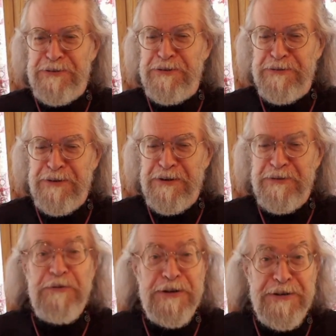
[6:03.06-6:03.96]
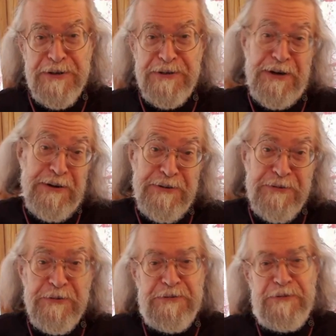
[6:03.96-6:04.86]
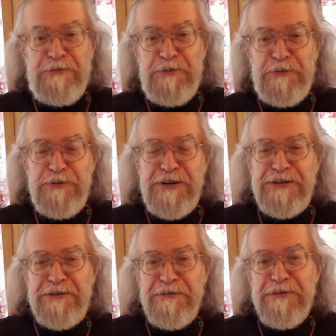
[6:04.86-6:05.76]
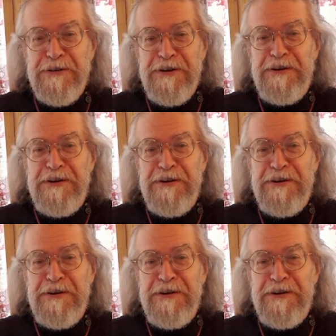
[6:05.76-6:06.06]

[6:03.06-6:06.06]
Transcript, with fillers: родил. Ну, они рожали, но он тоже участвовал